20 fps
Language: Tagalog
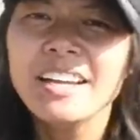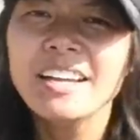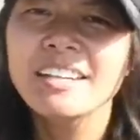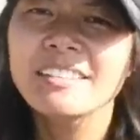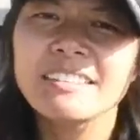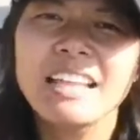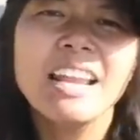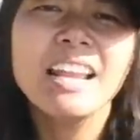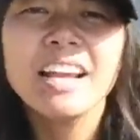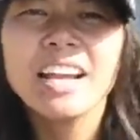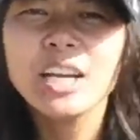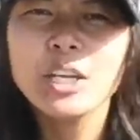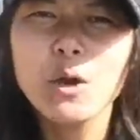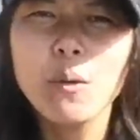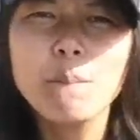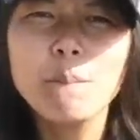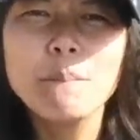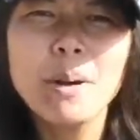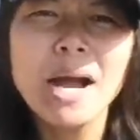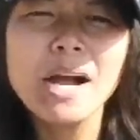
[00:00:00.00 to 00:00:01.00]
talaga yung
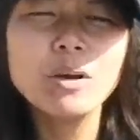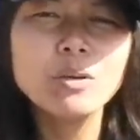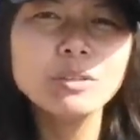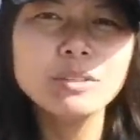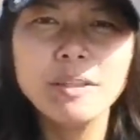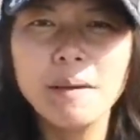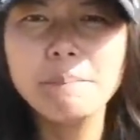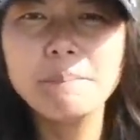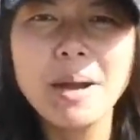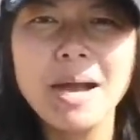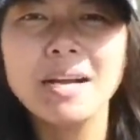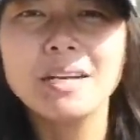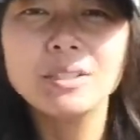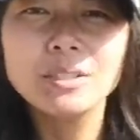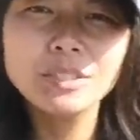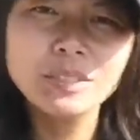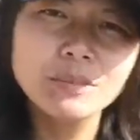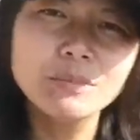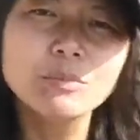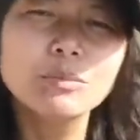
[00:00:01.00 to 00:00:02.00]
pagod na pagod
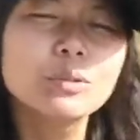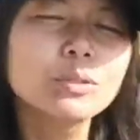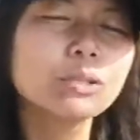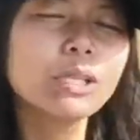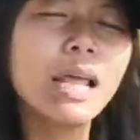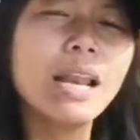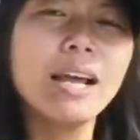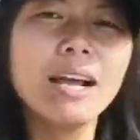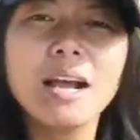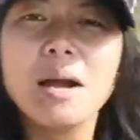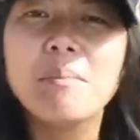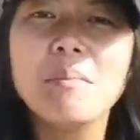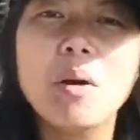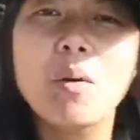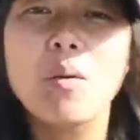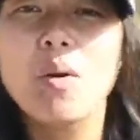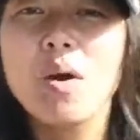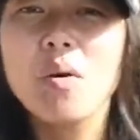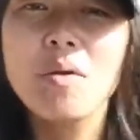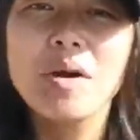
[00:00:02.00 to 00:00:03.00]
mo talaga
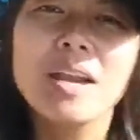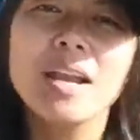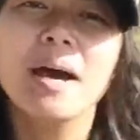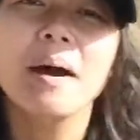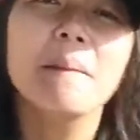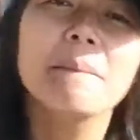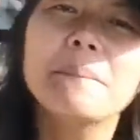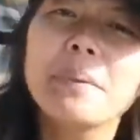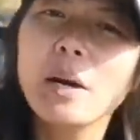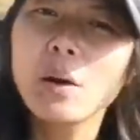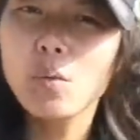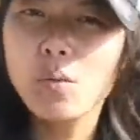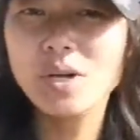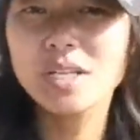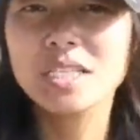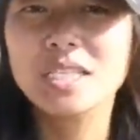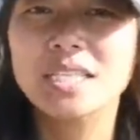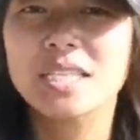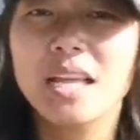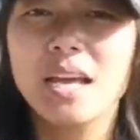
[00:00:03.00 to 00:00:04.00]
mawawala pag
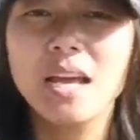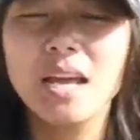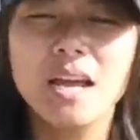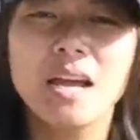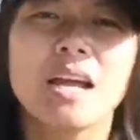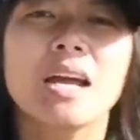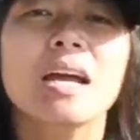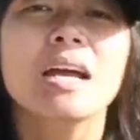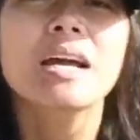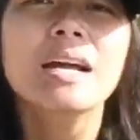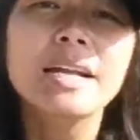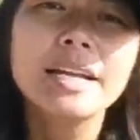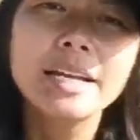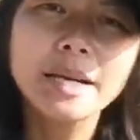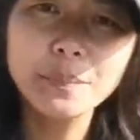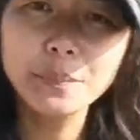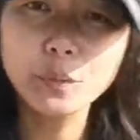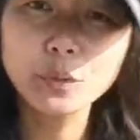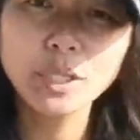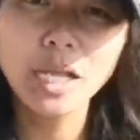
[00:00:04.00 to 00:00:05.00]
once na
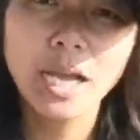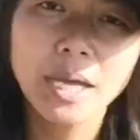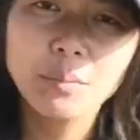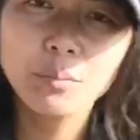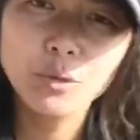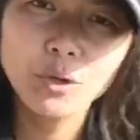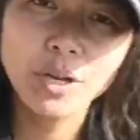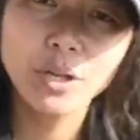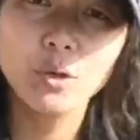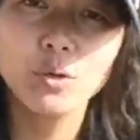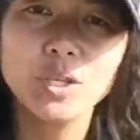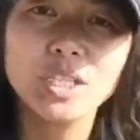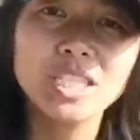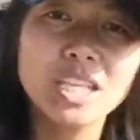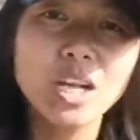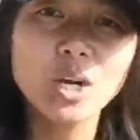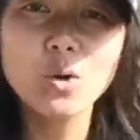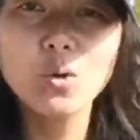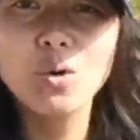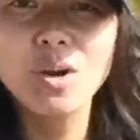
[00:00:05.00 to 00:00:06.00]
napuntahan mo na yung isang
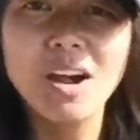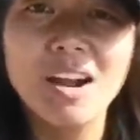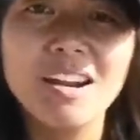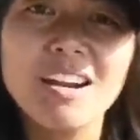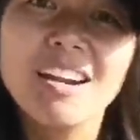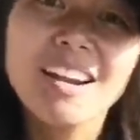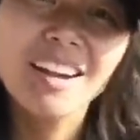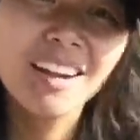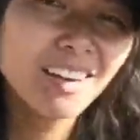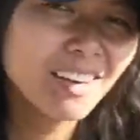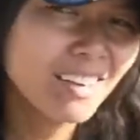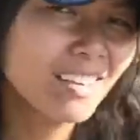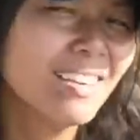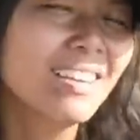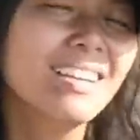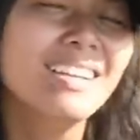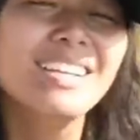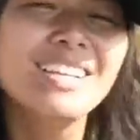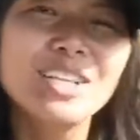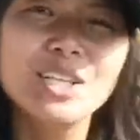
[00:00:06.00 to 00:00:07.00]
lugar
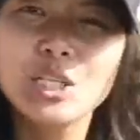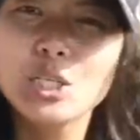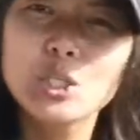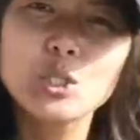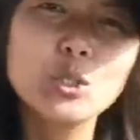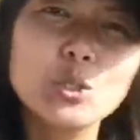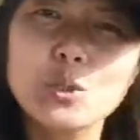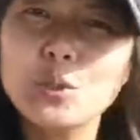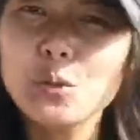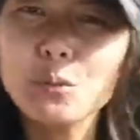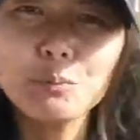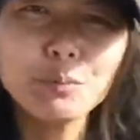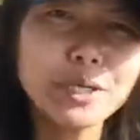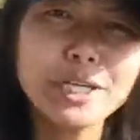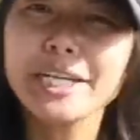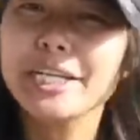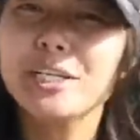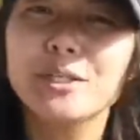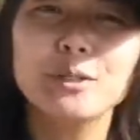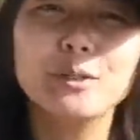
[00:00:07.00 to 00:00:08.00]
super
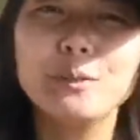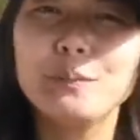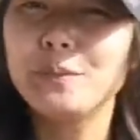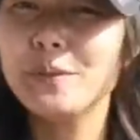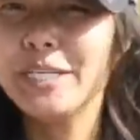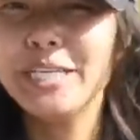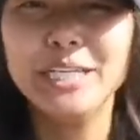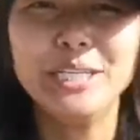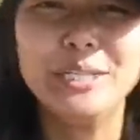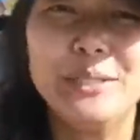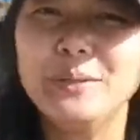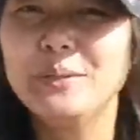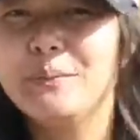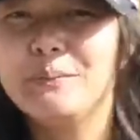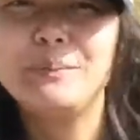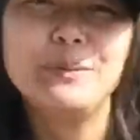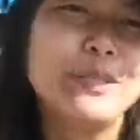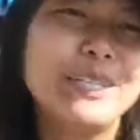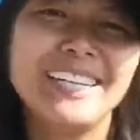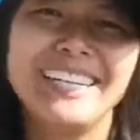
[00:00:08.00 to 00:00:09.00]
duper
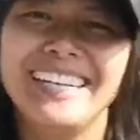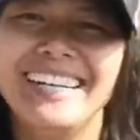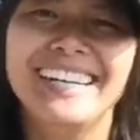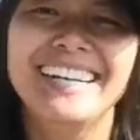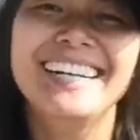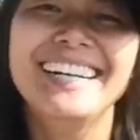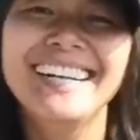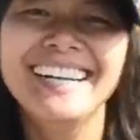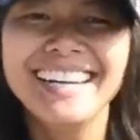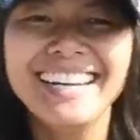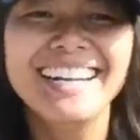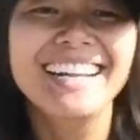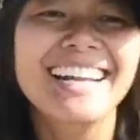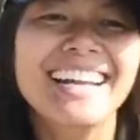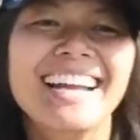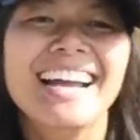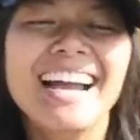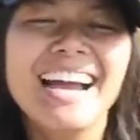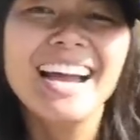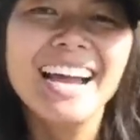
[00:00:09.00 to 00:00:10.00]
duper
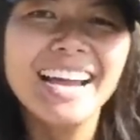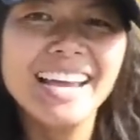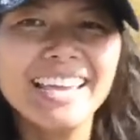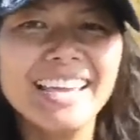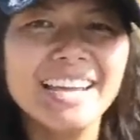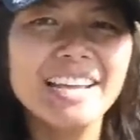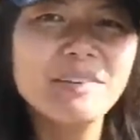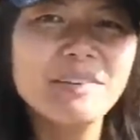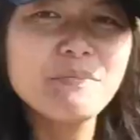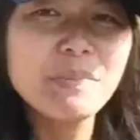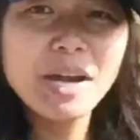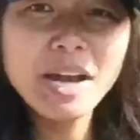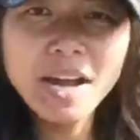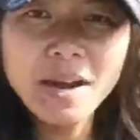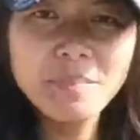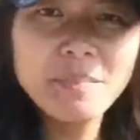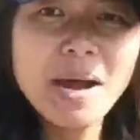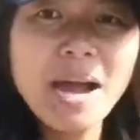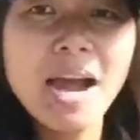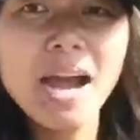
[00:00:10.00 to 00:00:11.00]
ayan maka
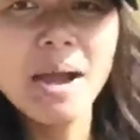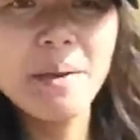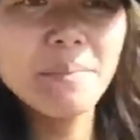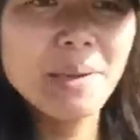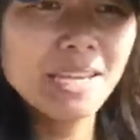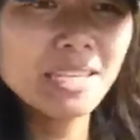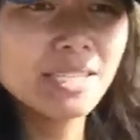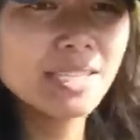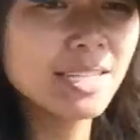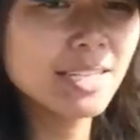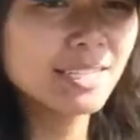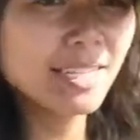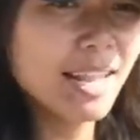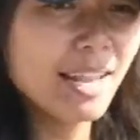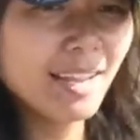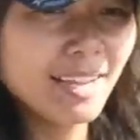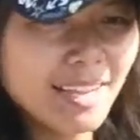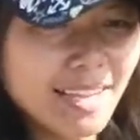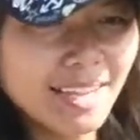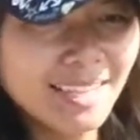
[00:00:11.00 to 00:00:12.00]
amaze ka
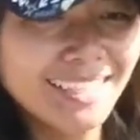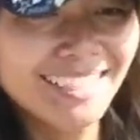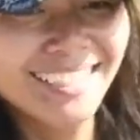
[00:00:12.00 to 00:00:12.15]
talaga